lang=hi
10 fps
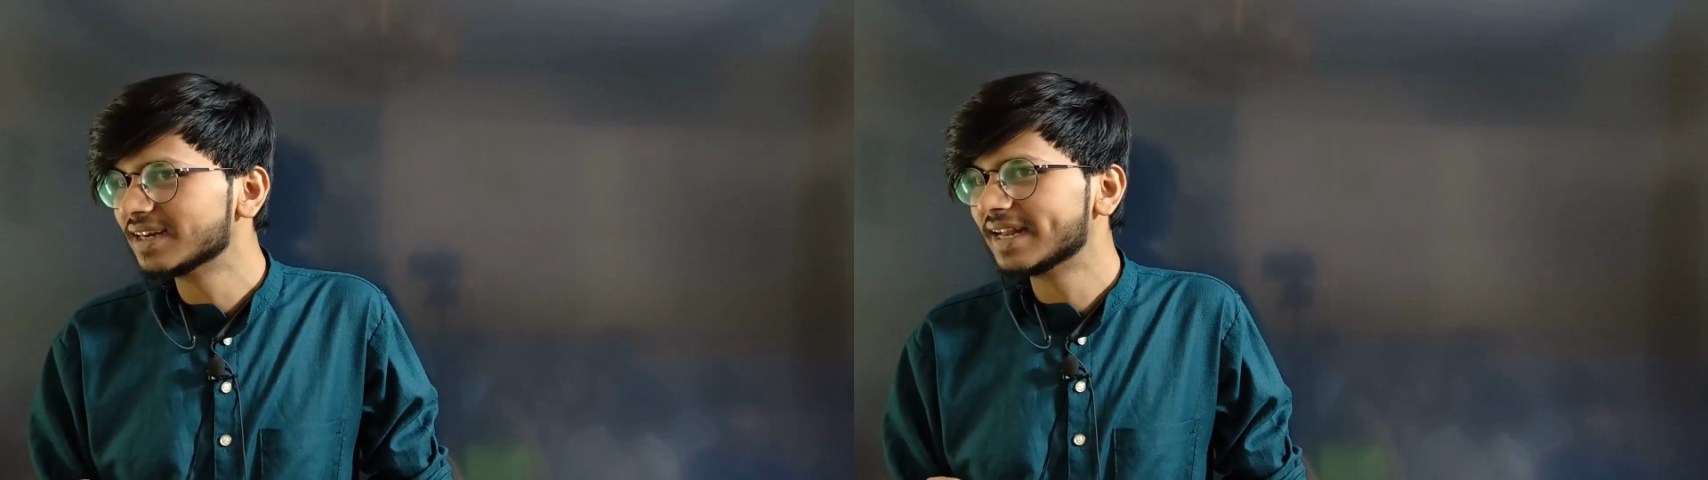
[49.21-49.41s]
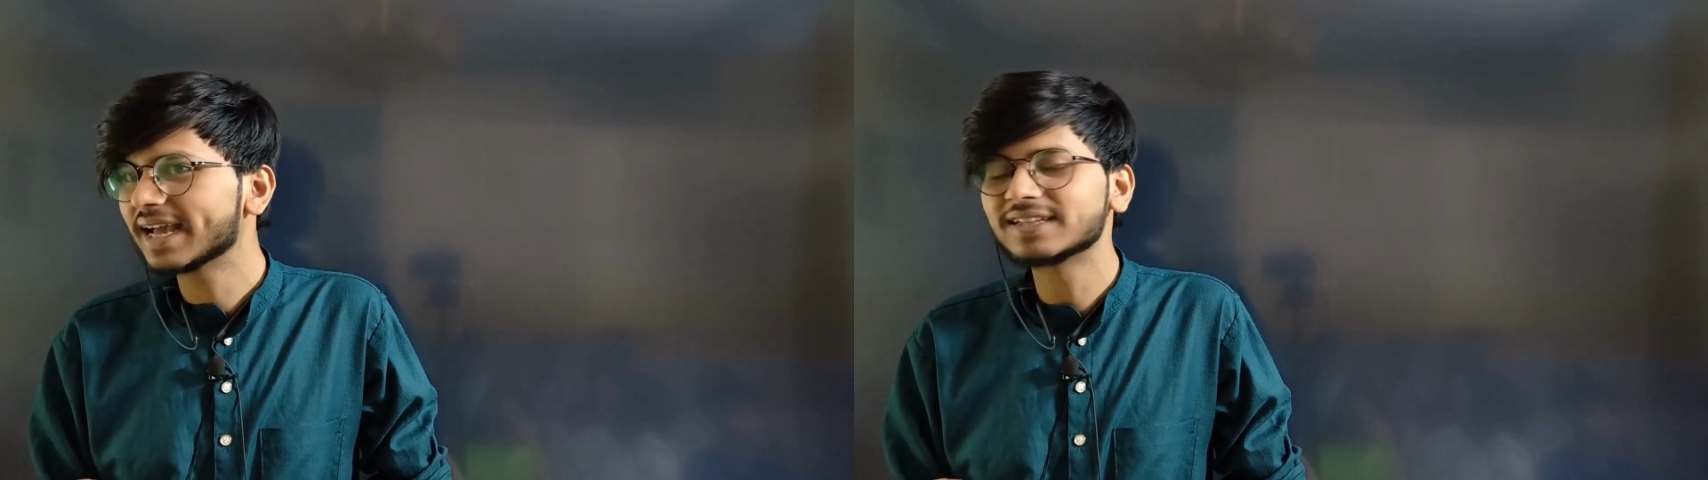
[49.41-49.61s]

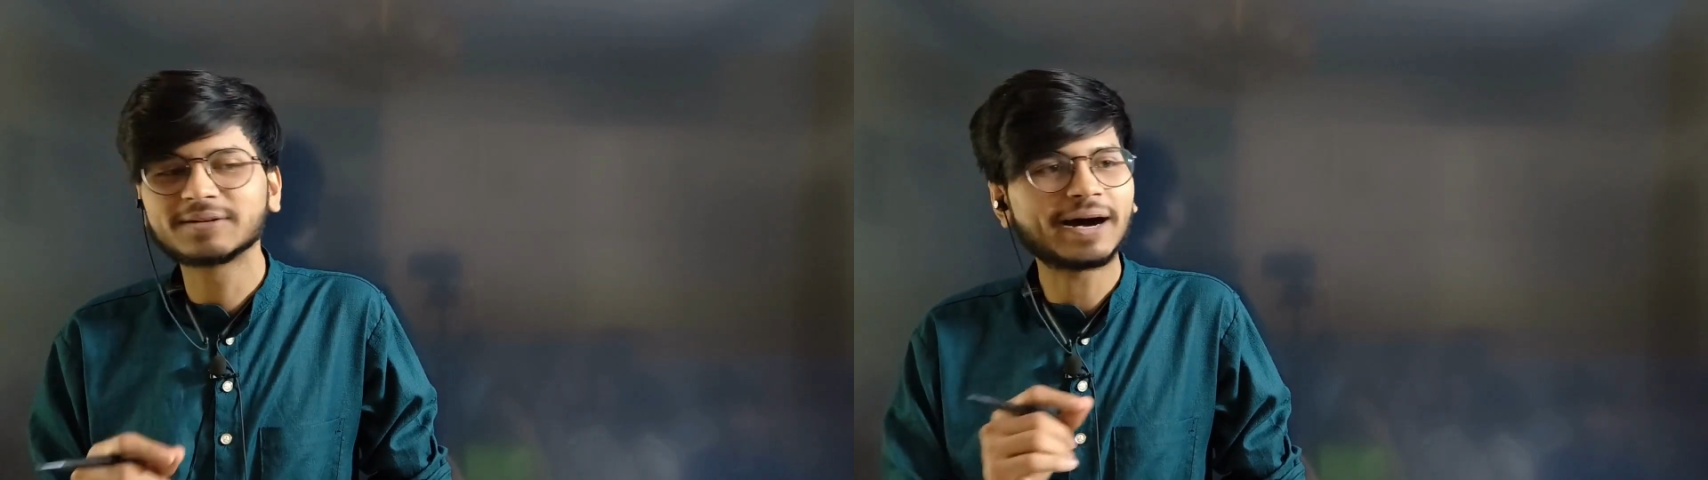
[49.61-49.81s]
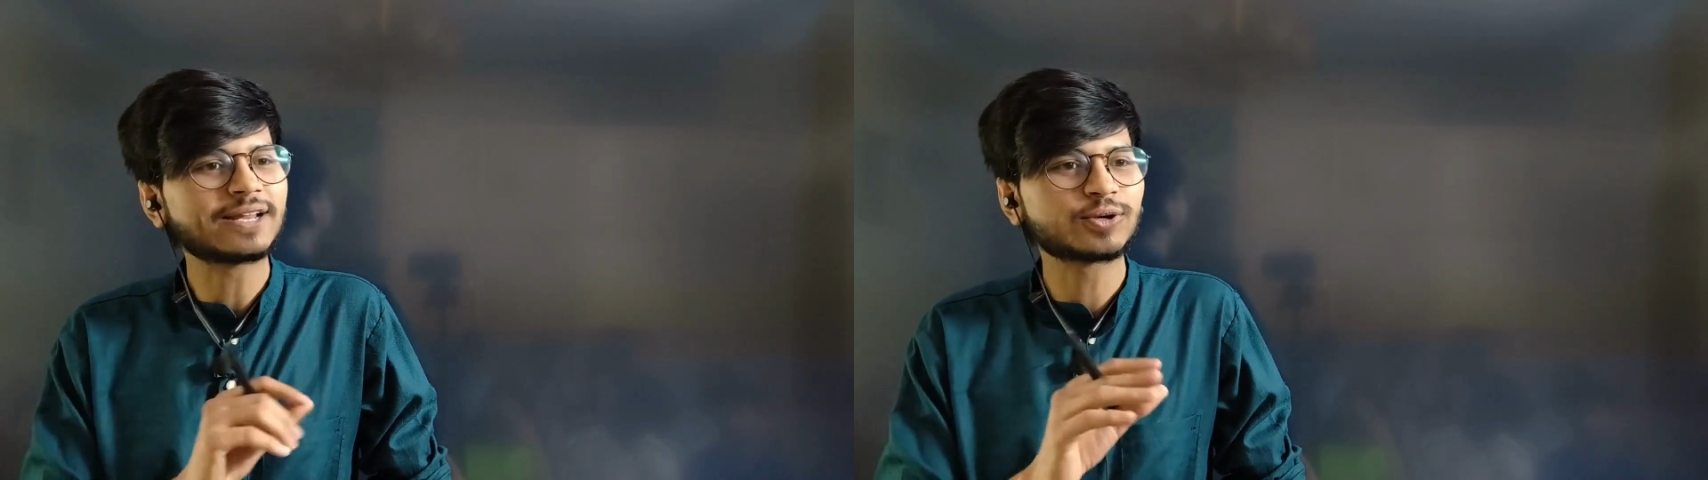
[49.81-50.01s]
ठीक है
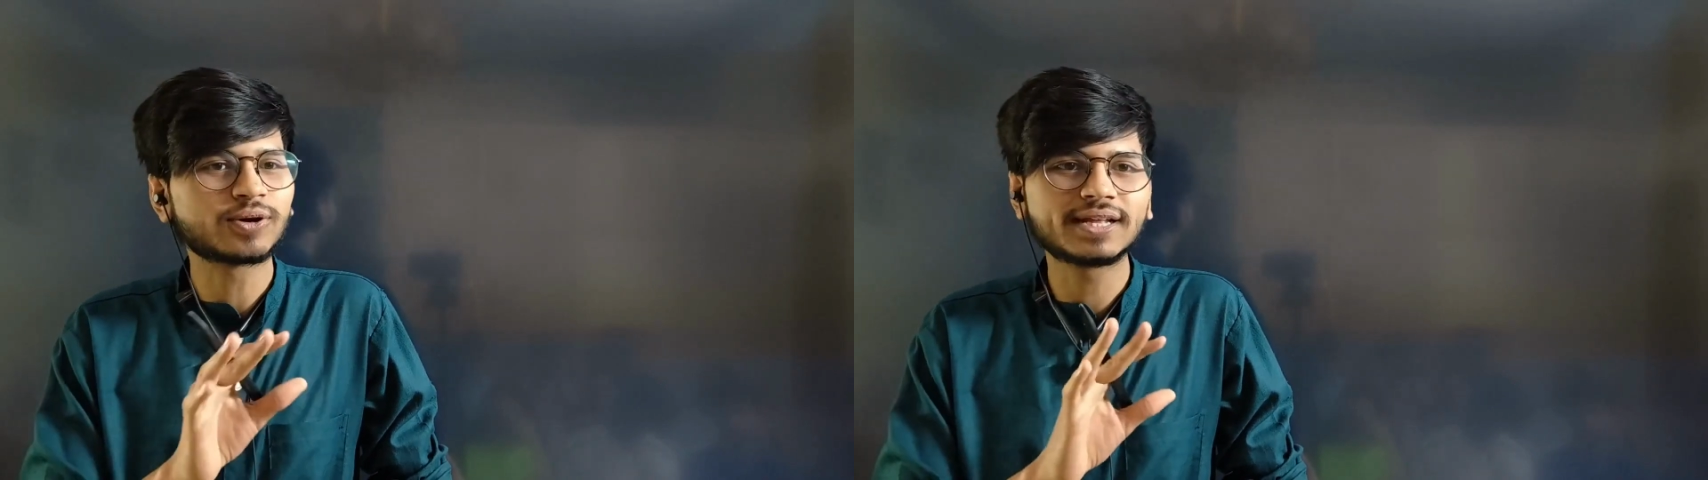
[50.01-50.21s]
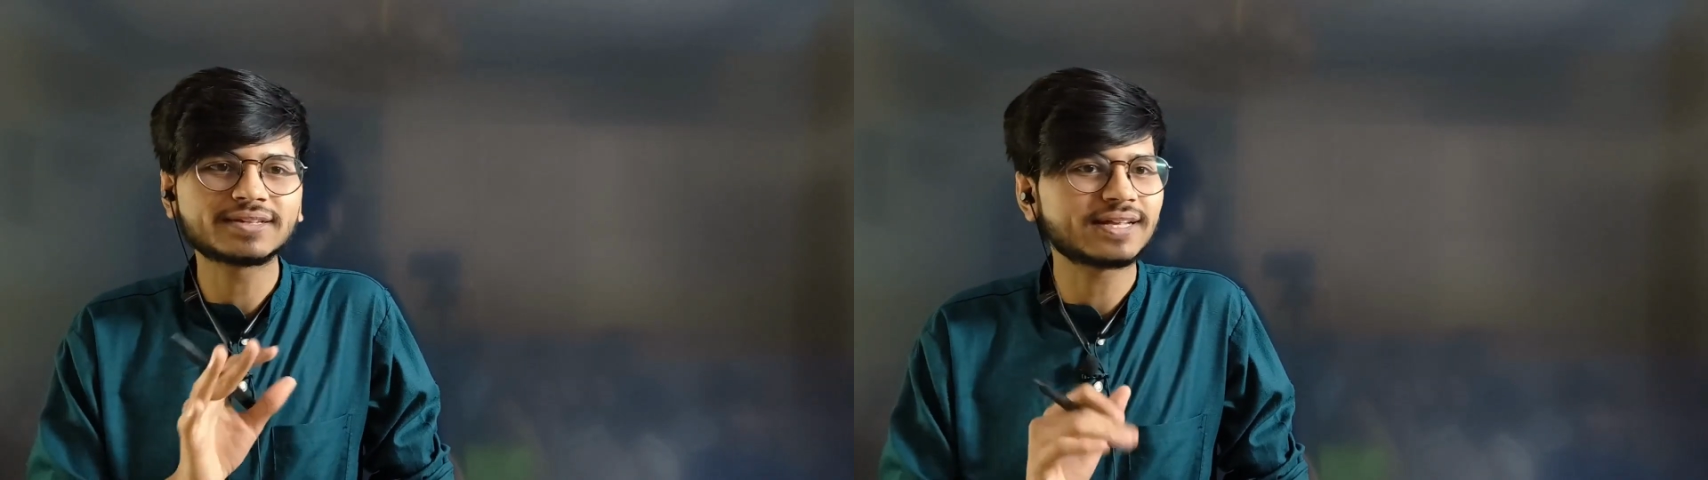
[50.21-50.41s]
दीवार
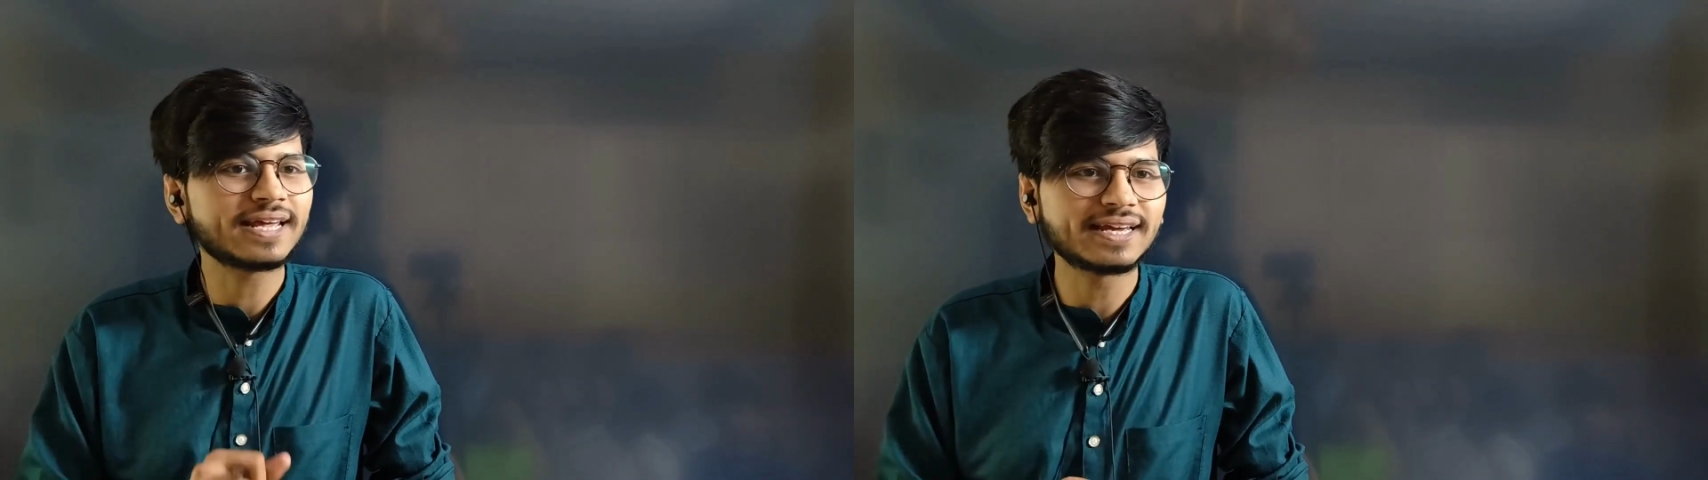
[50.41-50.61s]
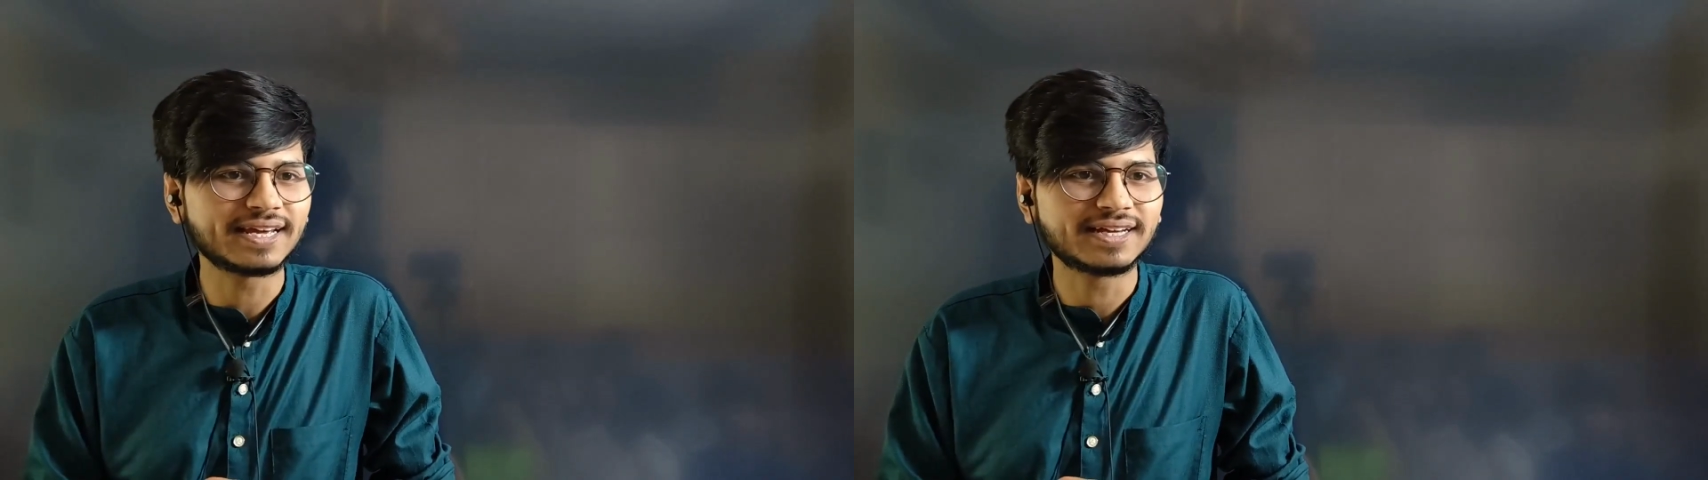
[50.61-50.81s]
तोड़ने जैसा
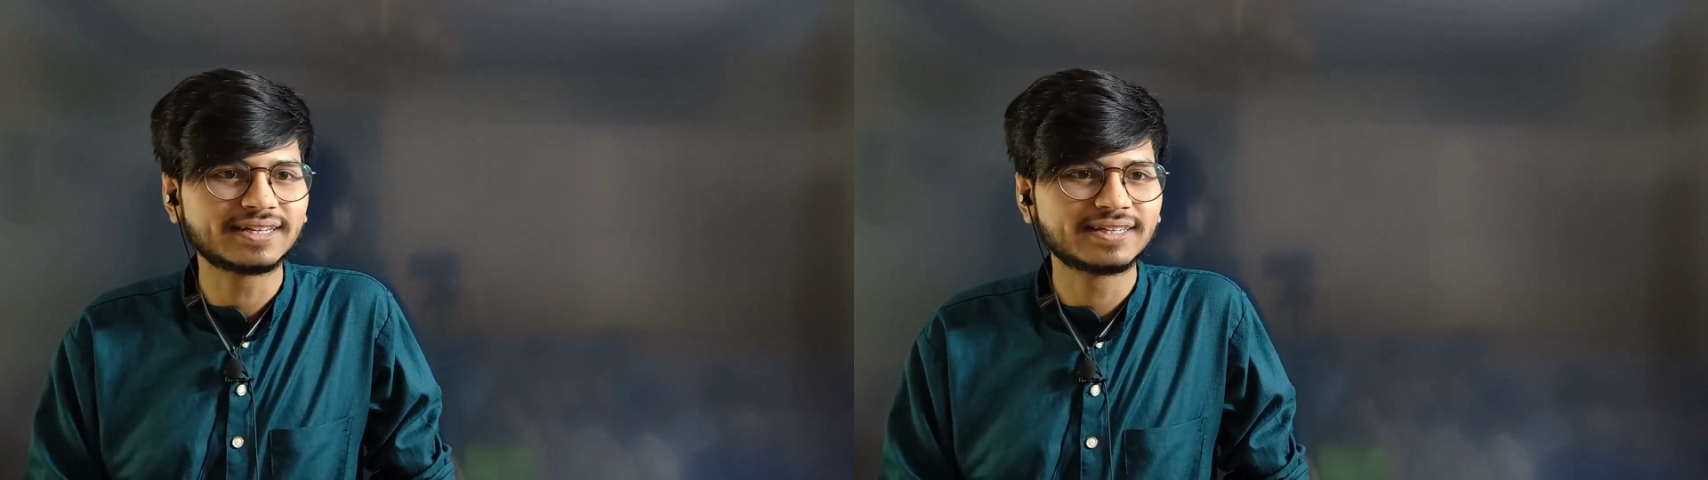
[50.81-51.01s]
नहीं है